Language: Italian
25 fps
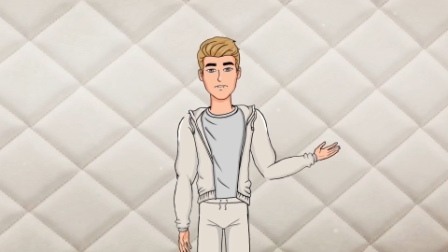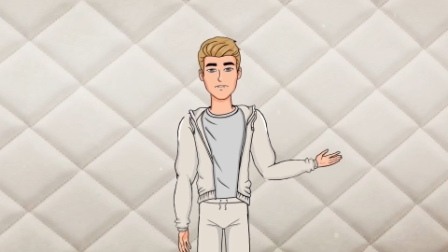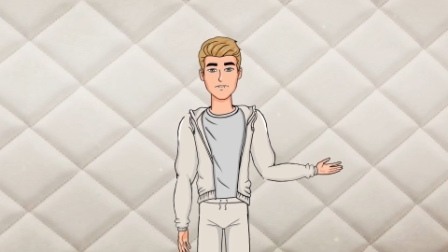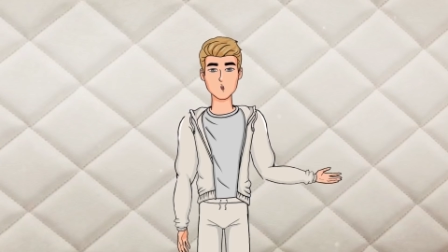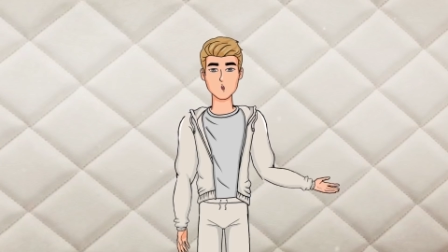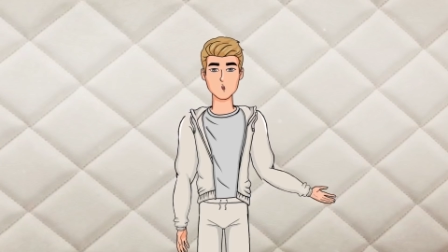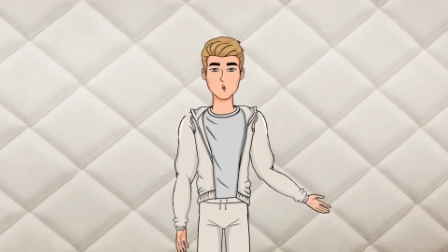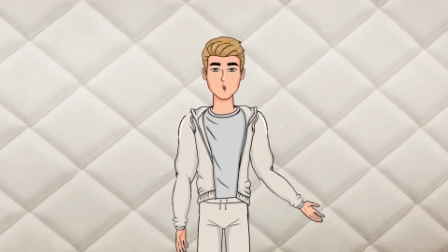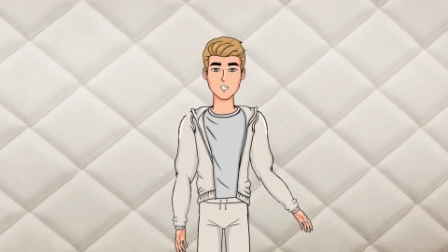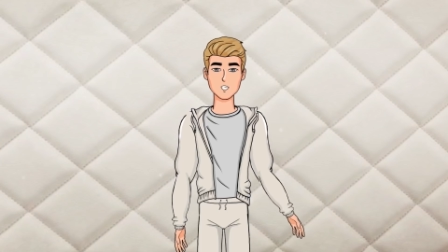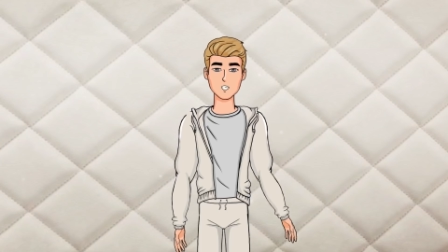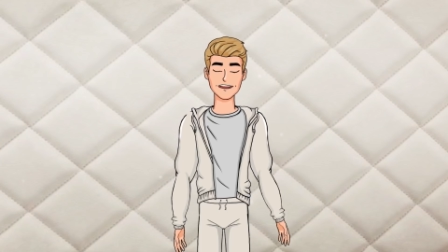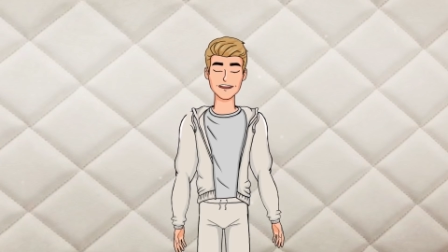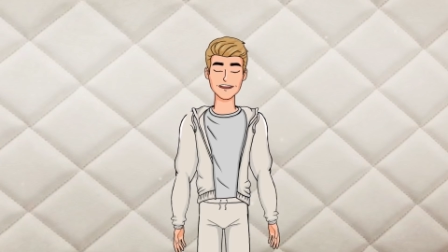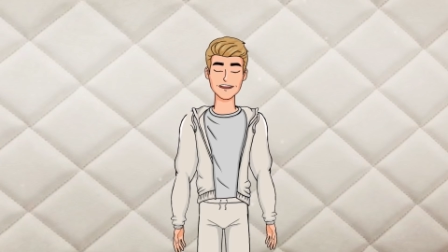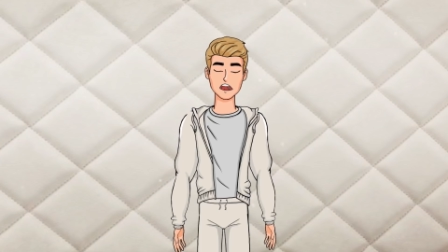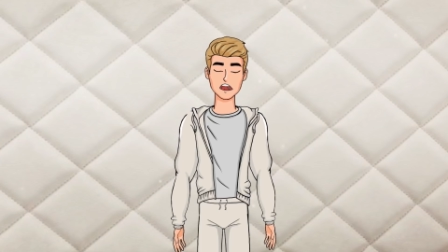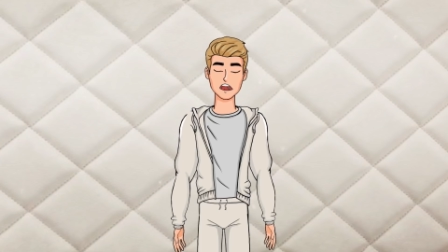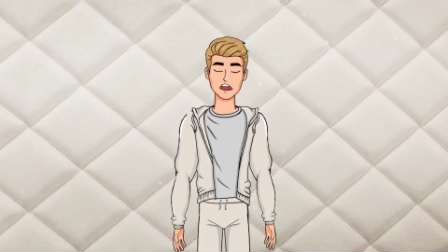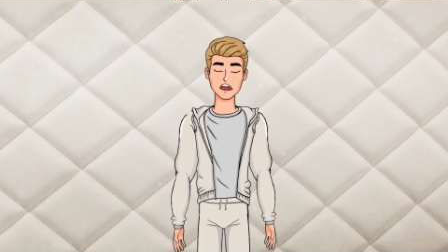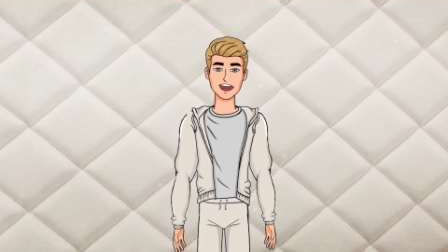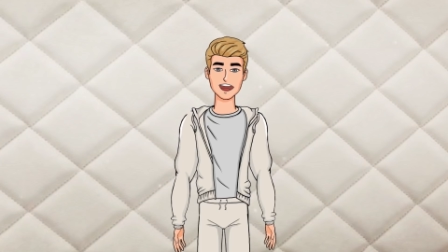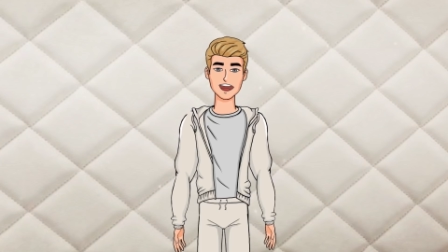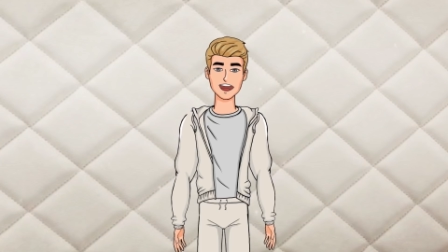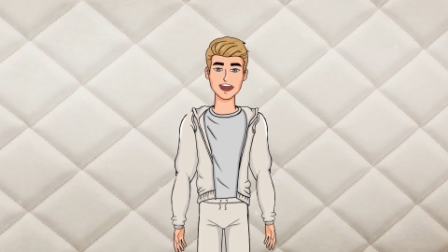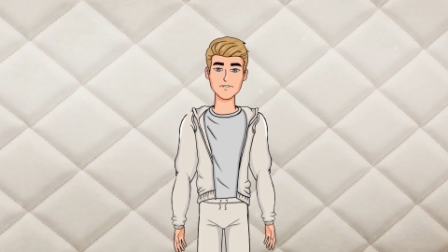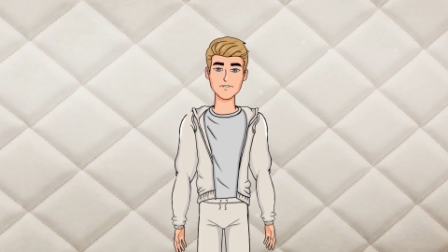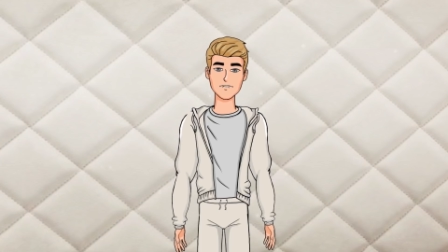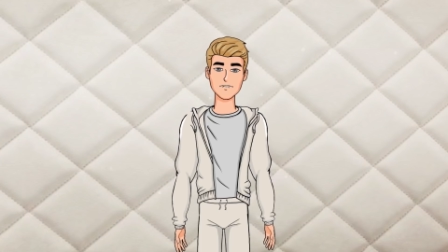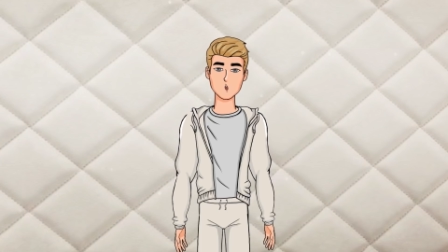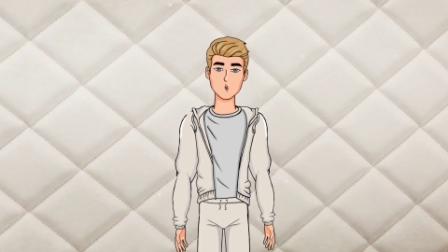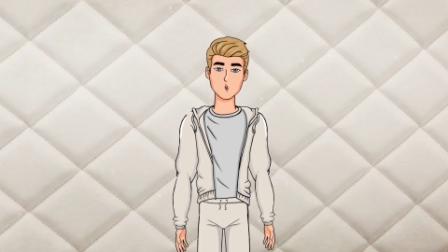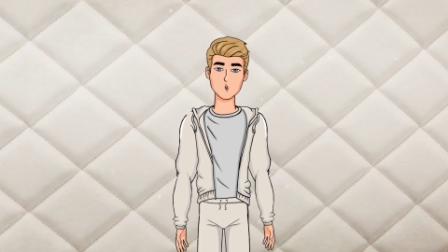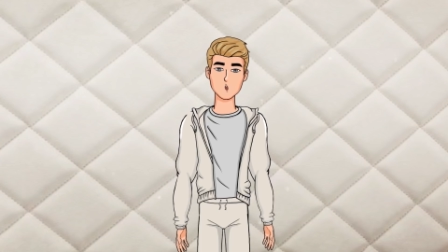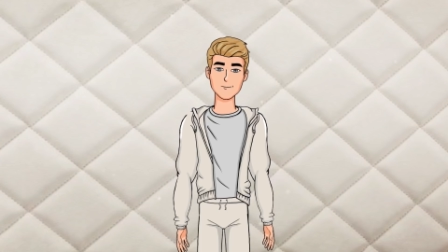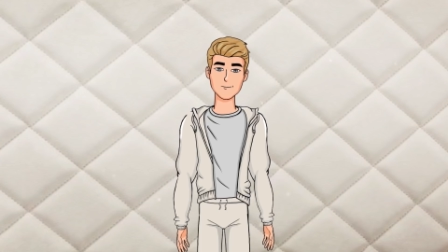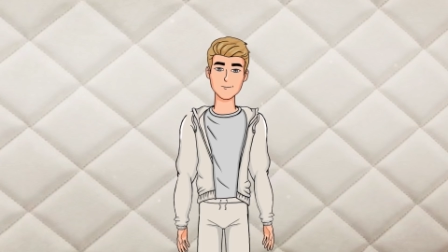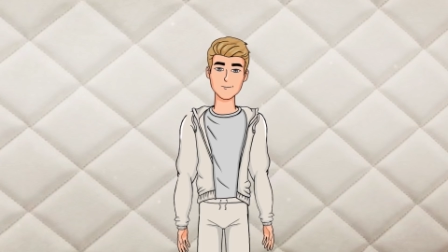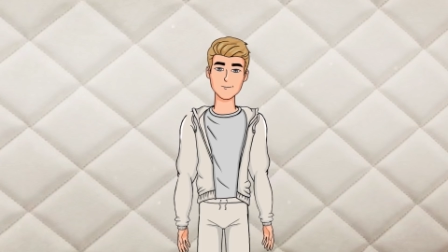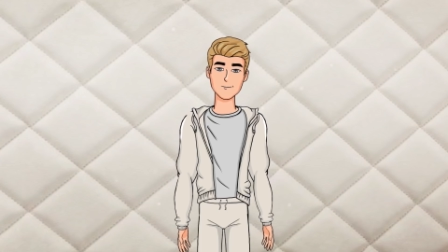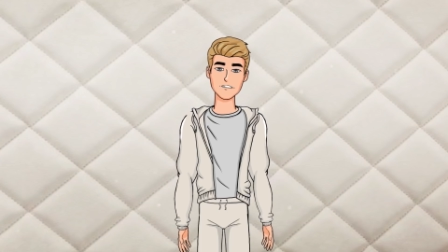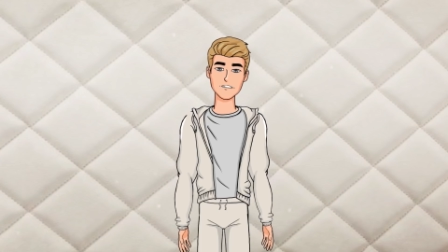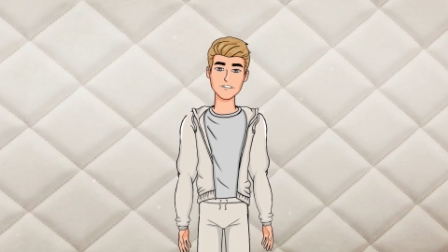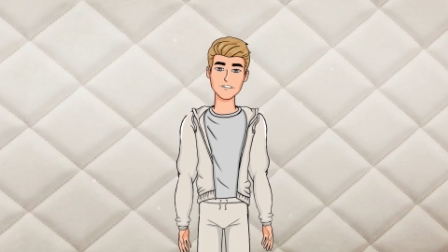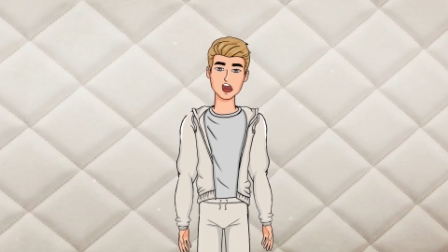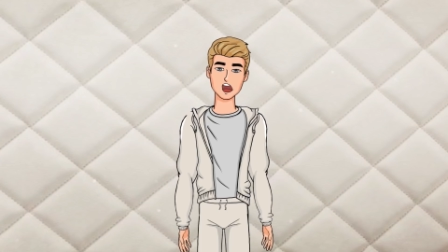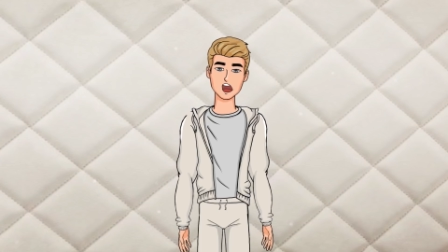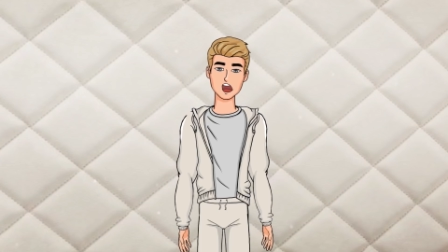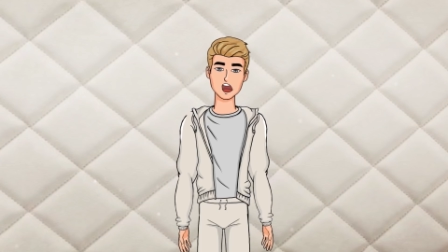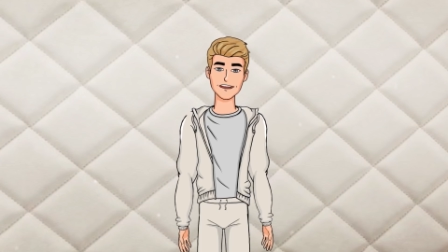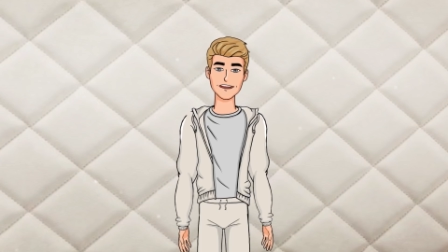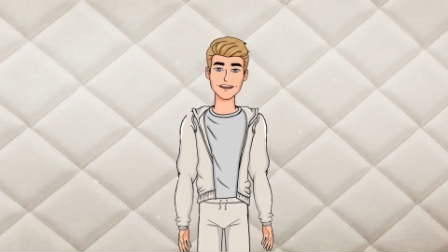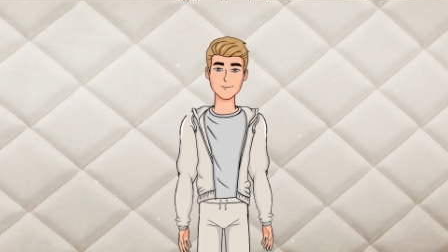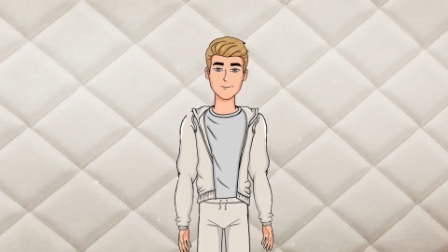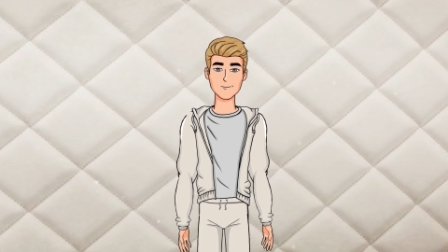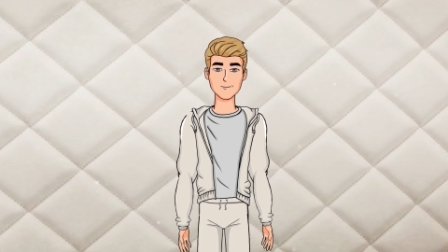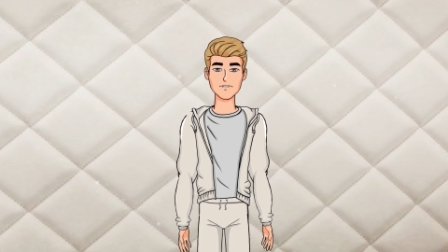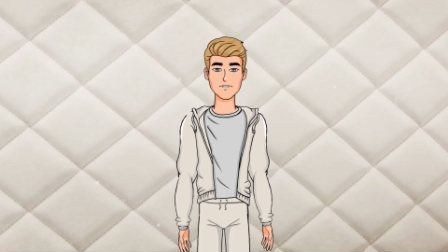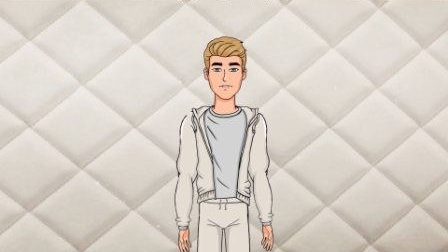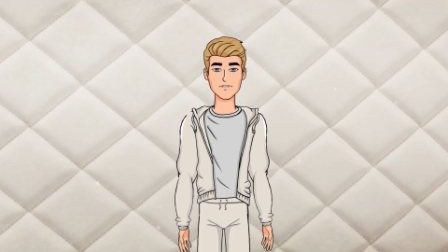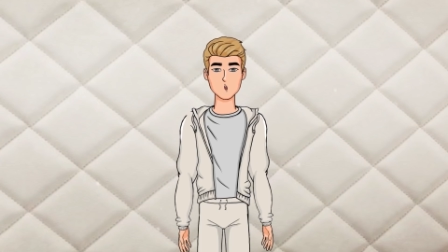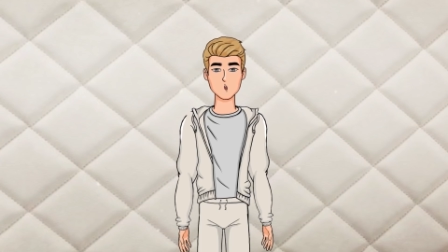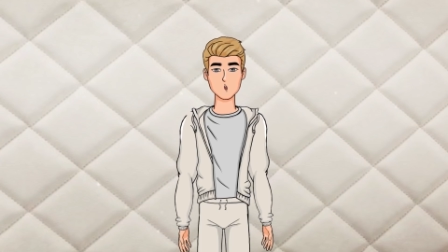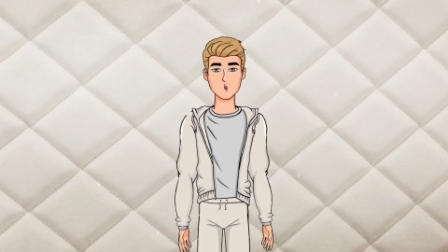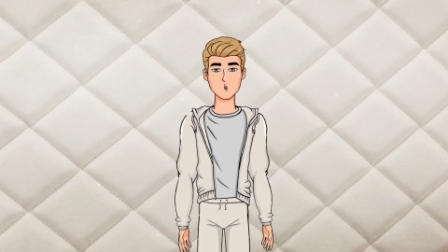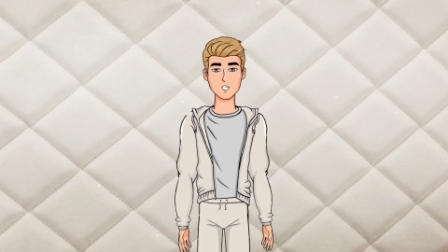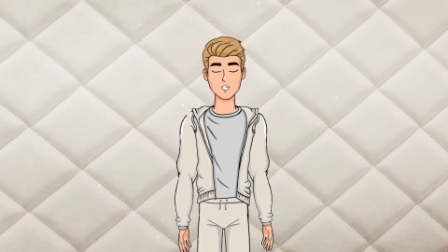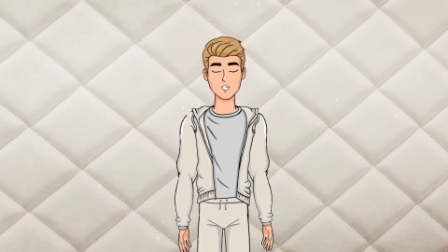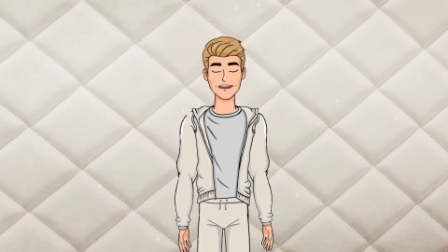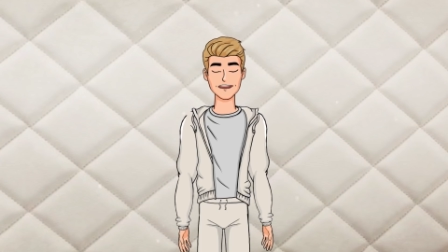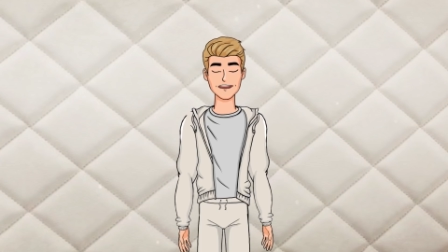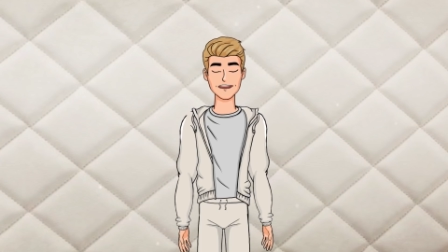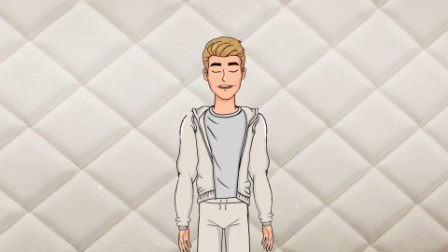Ero triste perché mia madre non aveva compreso il